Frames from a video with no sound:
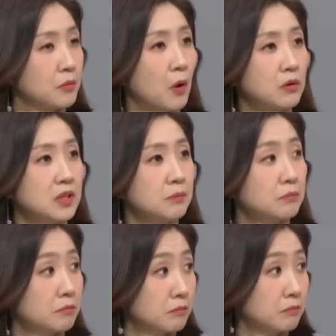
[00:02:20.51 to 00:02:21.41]
그러니까 이렇게
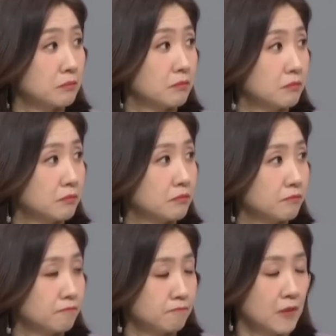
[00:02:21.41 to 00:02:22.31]
했다, 저렇게 했다
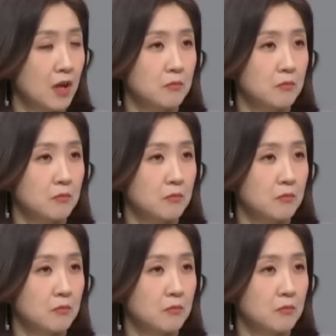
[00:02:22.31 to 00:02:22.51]
이러면서.